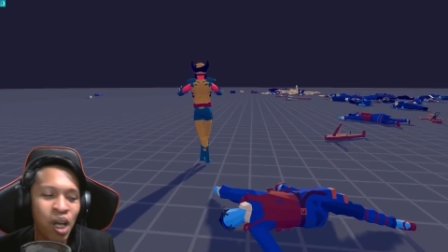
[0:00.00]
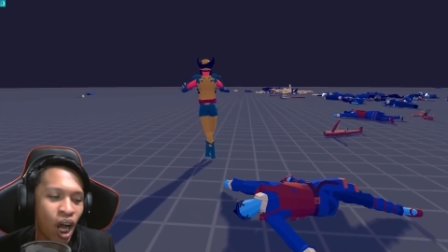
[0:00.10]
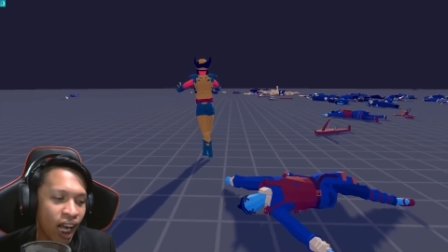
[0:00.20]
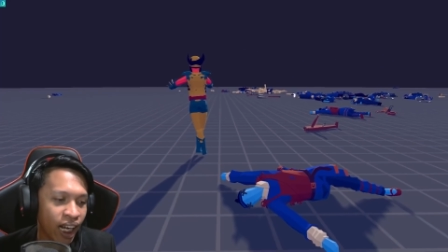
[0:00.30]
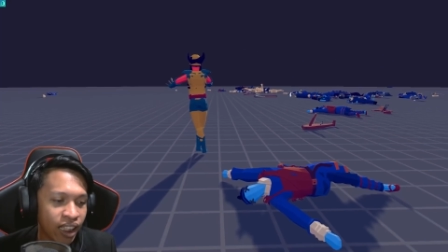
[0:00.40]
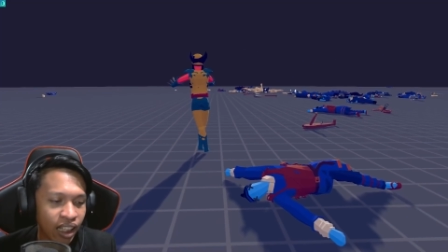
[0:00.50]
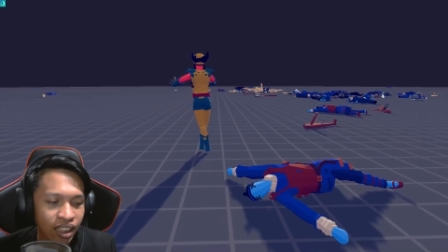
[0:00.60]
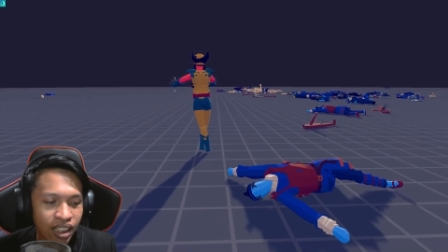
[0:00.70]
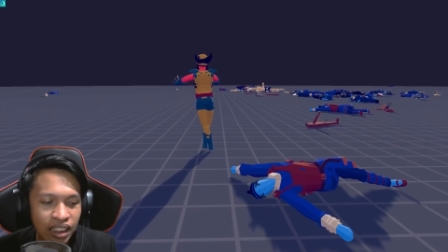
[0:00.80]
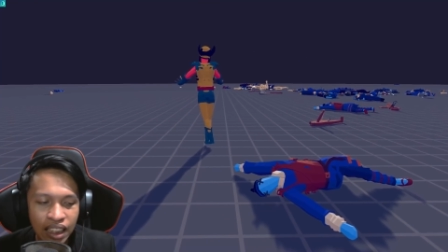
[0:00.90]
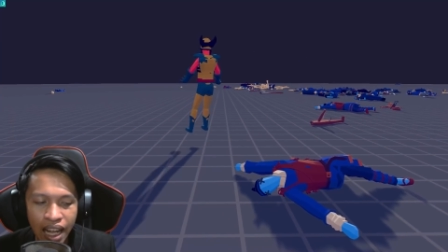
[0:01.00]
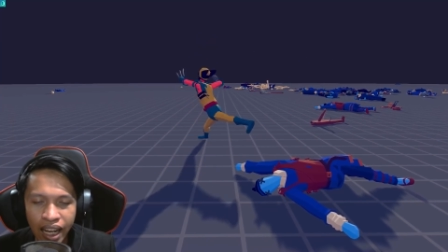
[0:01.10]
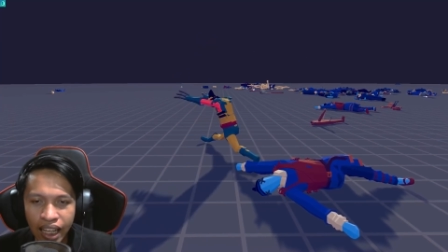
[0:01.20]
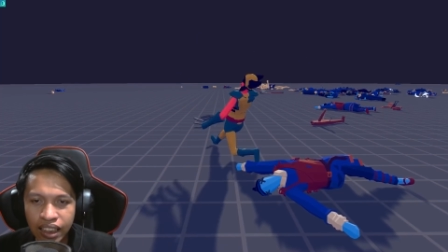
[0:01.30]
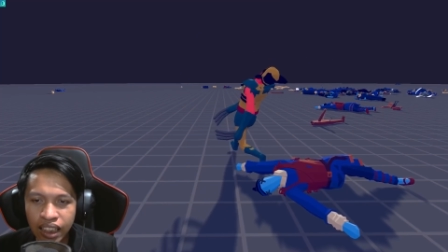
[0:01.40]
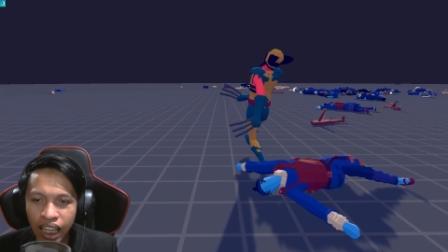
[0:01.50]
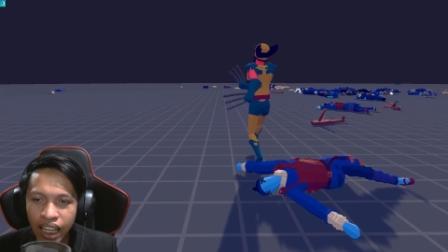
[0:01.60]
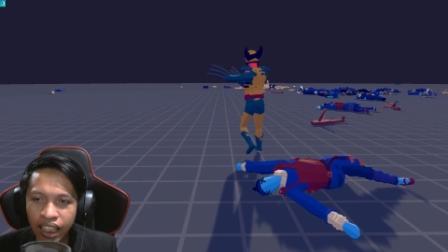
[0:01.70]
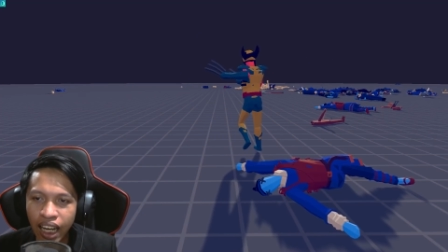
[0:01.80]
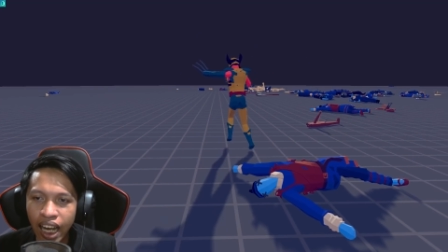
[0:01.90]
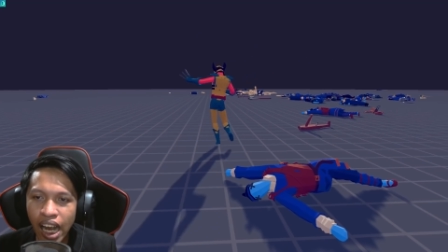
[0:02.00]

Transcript: Oke, ternyata dia sangat GG.